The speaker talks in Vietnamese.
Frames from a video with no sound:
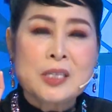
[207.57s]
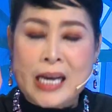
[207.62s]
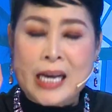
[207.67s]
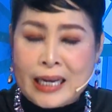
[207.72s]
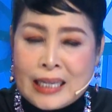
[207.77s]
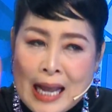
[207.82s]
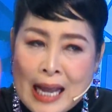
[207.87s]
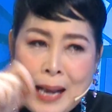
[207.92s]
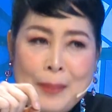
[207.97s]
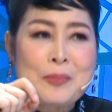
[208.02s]

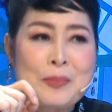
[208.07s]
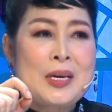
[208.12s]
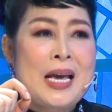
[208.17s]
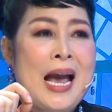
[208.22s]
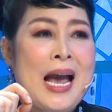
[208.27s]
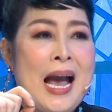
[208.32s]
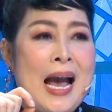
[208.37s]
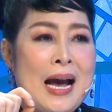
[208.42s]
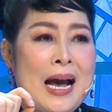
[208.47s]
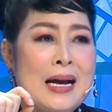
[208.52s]
sẽ tham
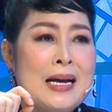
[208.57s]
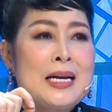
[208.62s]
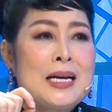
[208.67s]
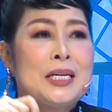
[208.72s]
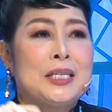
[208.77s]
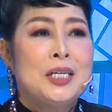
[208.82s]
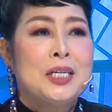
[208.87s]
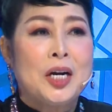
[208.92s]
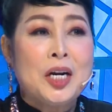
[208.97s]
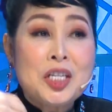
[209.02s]
gia
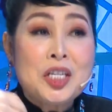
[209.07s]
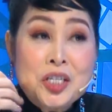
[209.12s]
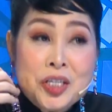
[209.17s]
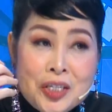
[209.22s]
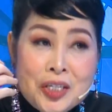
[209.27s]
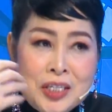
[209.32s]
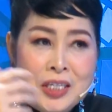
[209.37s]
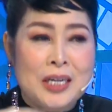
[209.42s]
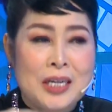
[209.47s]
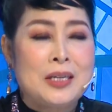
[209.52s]
những cái
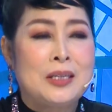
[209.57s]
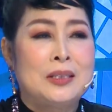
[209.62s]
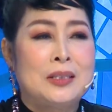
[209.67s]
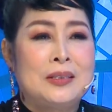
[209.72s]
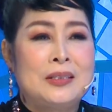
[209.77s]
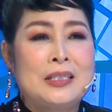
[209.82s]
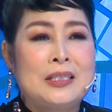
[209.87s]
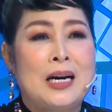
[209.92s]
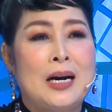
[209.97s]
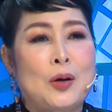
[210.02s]
chương trình
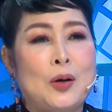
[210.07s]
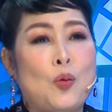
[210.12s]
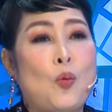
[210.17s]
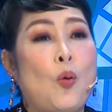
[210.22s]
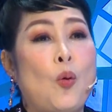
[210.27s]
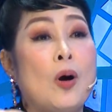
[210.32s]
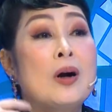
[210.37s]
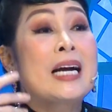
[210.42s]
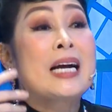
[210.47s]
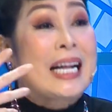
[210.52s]
à,
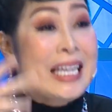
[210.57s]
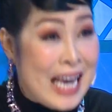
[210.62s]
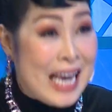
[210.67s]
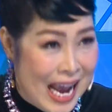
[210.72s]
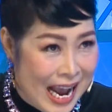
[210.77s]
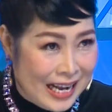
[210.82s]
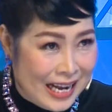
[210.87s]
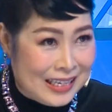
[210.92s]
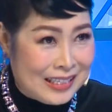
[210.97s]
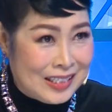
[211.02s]
của ca
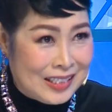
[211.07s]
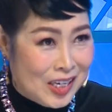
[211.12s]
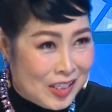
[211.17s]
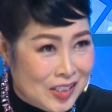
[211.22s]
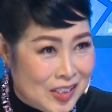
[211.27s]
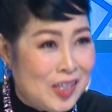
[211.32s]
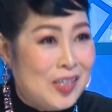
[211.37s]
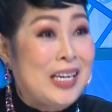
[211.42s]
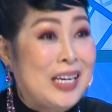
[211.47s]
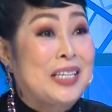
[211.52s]
nhạc
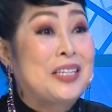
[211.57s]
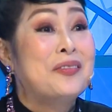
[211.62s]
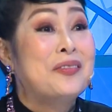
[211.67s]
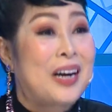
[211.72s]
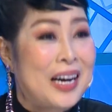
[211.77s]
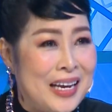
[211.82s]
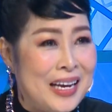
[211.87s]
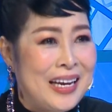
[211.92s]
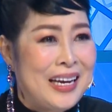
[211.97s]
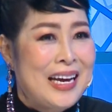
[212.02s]
thực sự là như
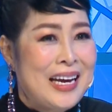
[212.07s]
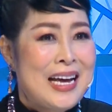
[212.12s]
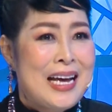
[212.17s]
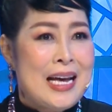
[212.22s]
vậy